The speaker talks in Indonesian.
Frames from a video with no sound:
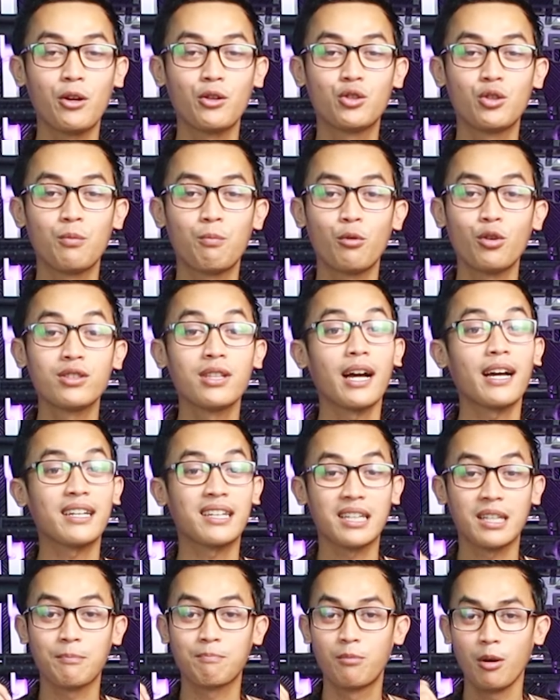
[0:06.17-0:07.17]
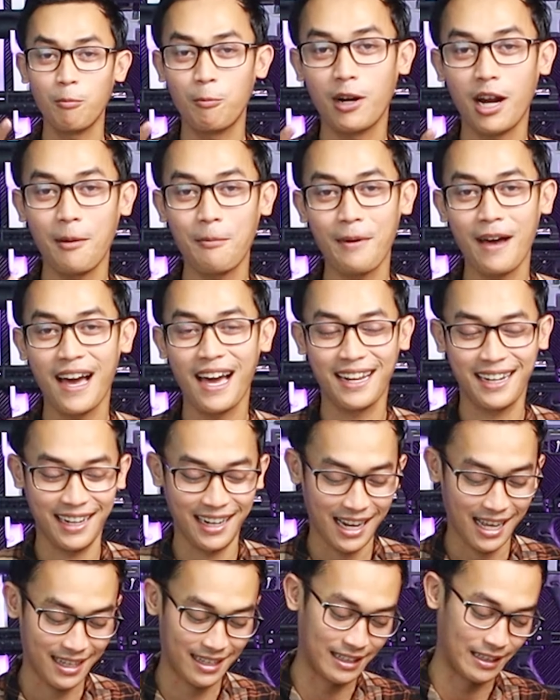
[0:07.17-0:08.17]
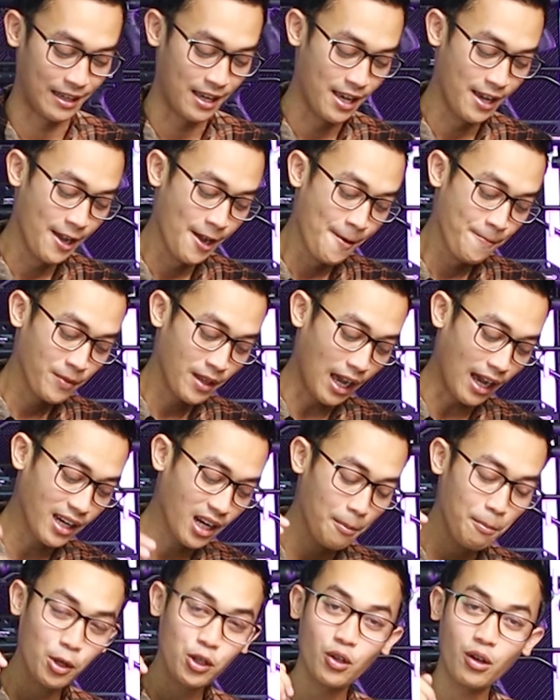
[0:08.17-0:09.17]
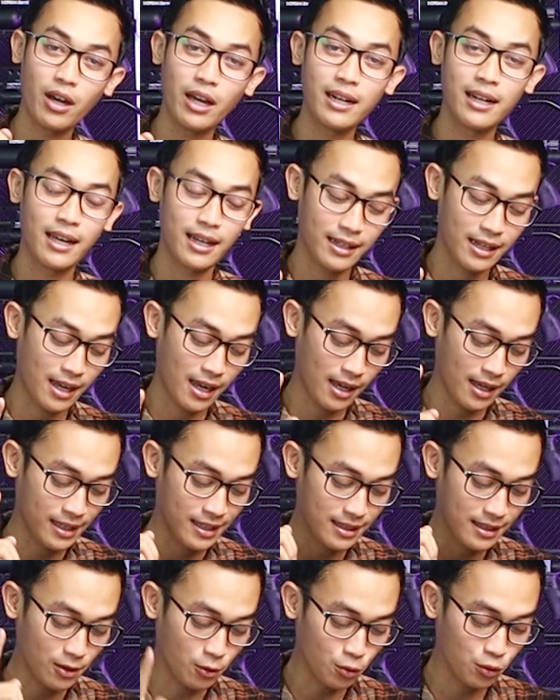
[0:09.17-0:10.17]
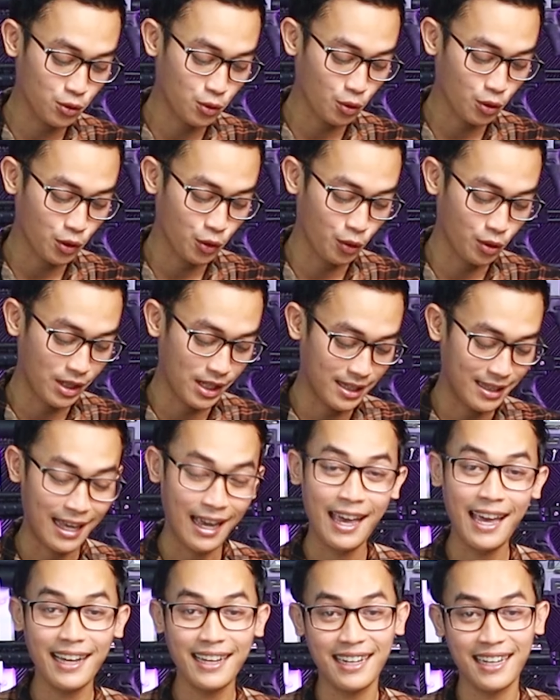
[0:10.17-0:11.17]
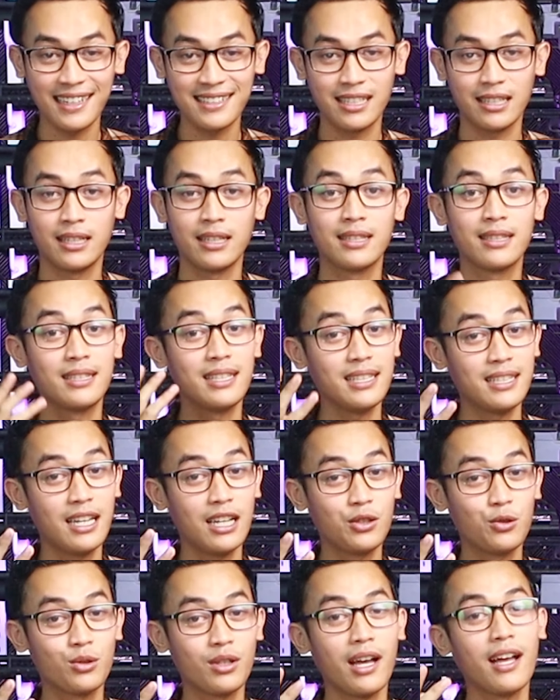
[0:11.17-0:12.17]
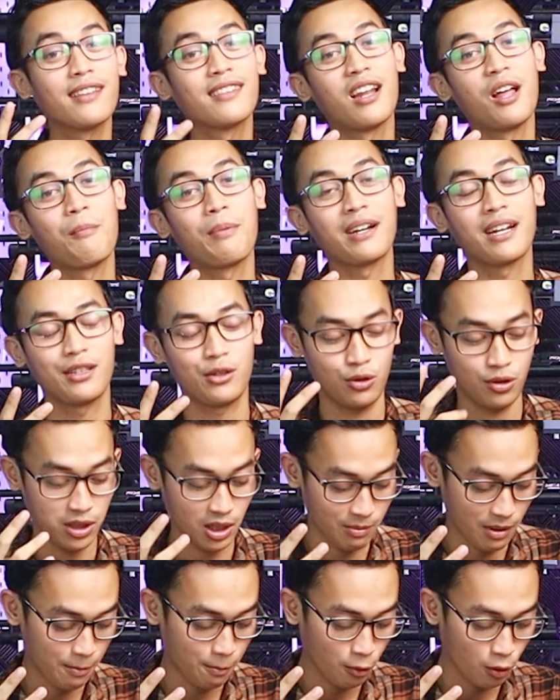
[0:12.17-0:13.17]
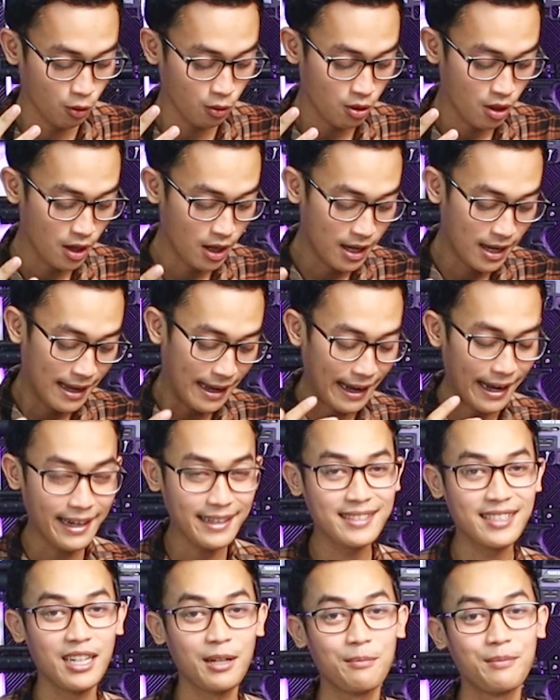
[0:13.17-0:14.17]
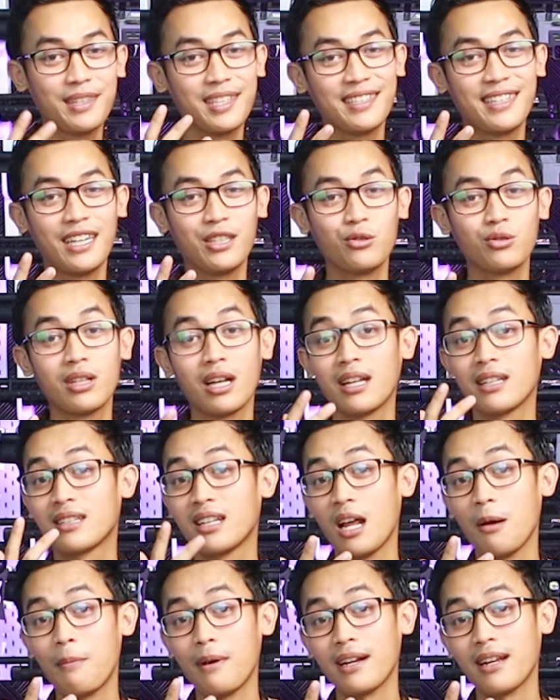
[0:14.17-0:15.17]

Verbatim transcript: menuju puncak di beberapa hari lagi. Ada potongan harga untuk unit hacker jadi 3.850, Extreme 3.850,